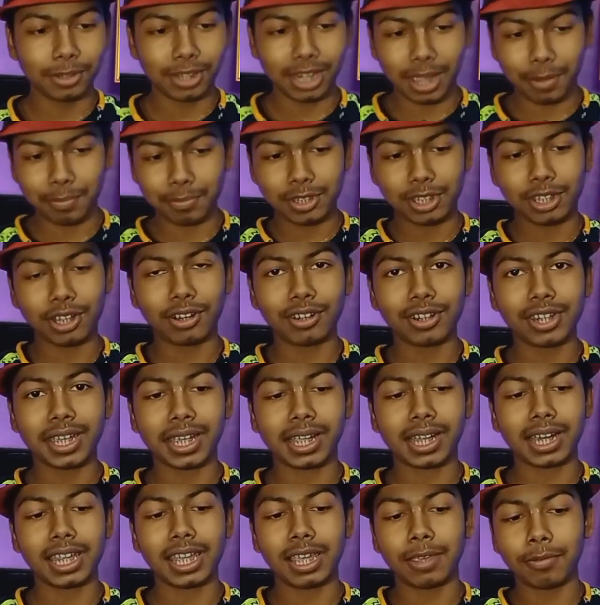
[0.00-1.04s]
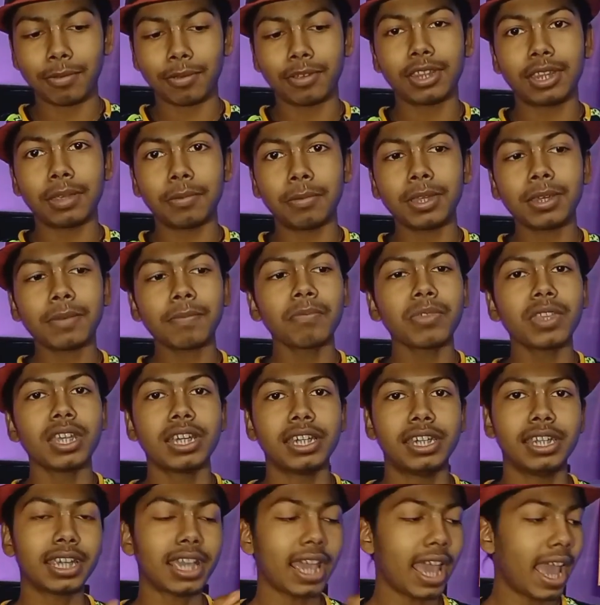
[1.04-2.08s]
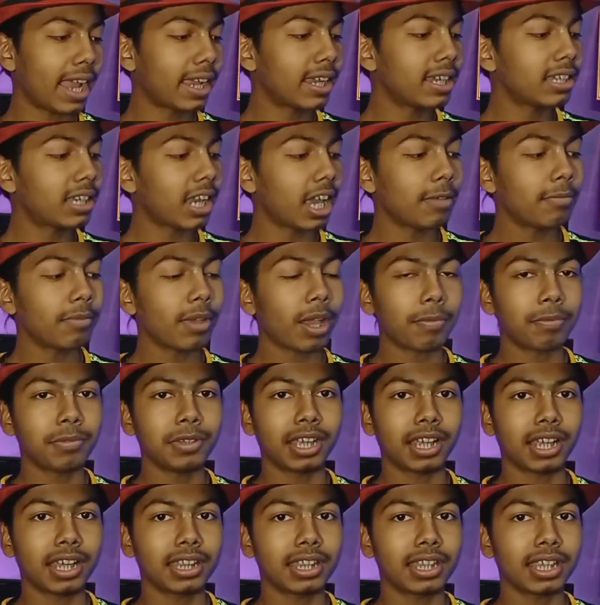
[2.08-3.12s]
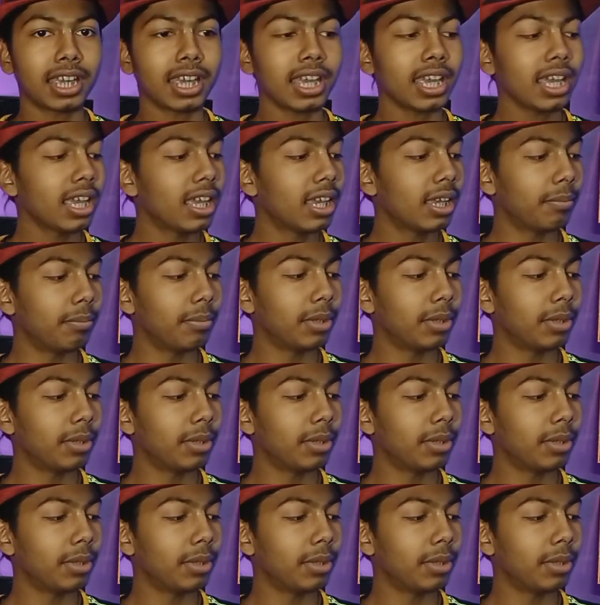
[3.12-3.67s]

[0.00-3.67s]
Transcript: বলে আপনি যখনই এখানে এইভাবে দেবেন ঠিক একই টাইমে আপনি এখান থেকে